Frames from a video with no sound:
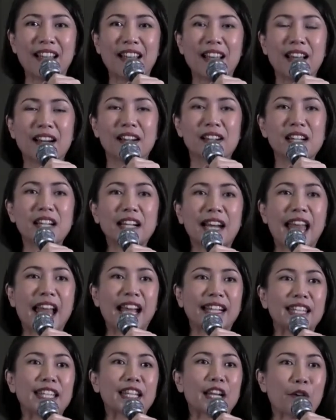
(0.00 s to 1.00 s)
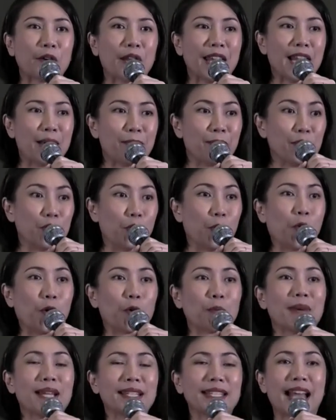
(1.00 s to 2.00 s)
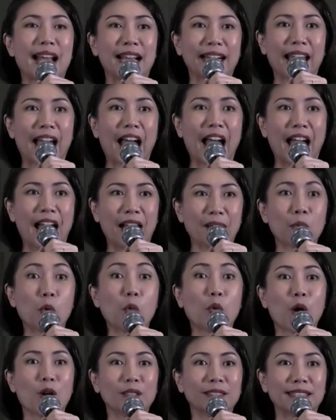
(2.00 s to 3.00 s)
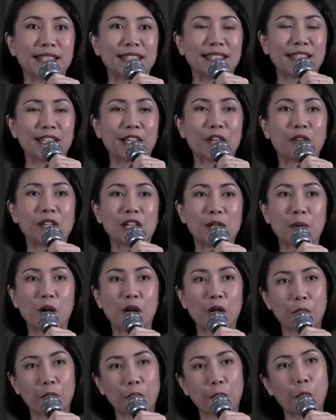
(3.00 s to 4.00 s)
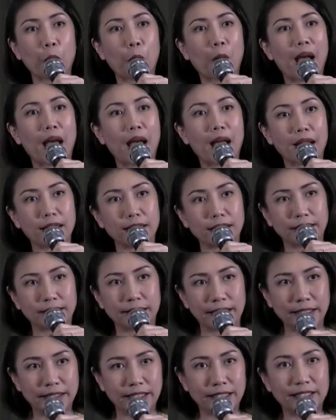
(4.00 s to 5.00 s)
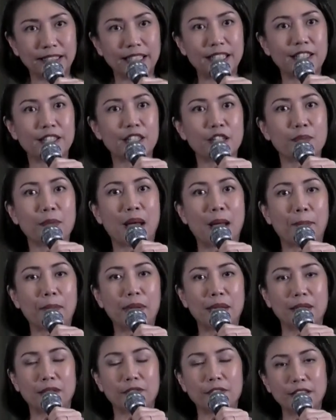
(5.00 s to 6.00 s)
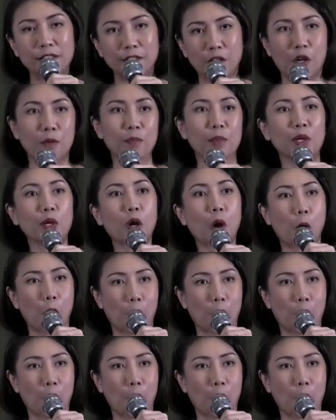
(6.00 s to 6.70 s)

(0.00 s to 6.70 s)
เรื่องแรกที่เราได้รับโจทย์มาจากทาง หมู่เกาะซีเชลเลยเพราะเขารู้ว่าซิกเซนเซสจะมาเปิดรีสอร์ทบนเกาะ